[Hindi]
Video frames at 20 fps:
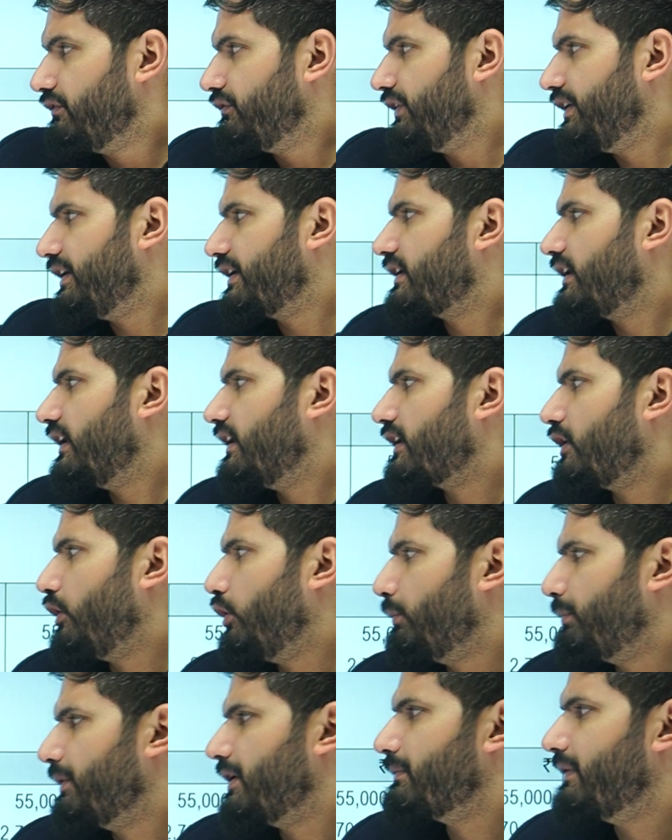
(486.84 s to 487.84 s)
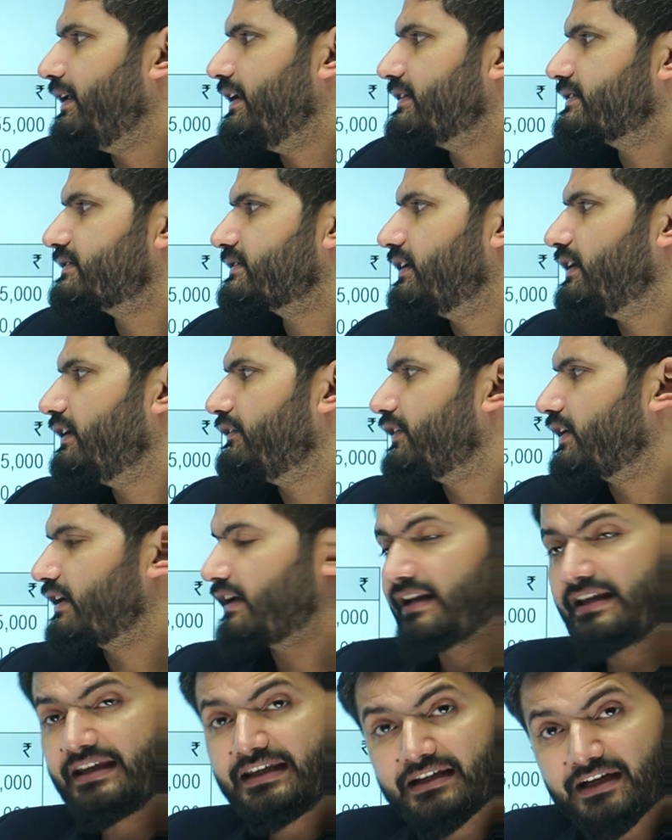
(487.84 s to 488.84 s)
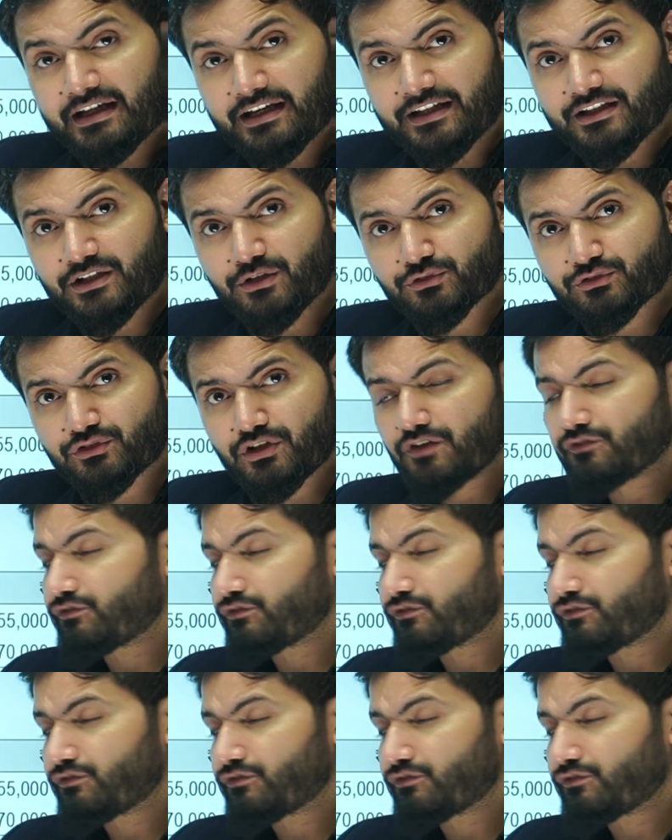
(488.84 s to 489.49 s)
व्हीकल का ओपनिंग बैलेंस था फिर नई खरीदी उसकी